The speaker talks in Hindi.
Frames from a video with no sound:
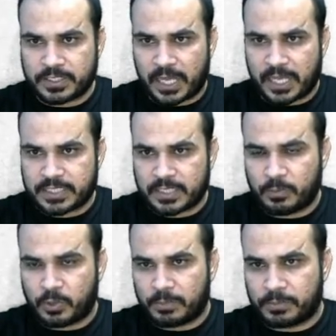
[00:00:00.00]
जहाँ से
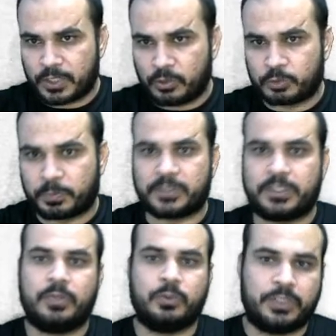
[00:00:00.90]
भूकंप की
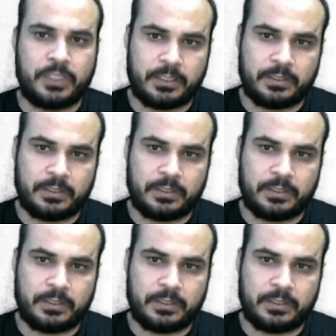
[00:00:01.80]
उत्पत्ति होती है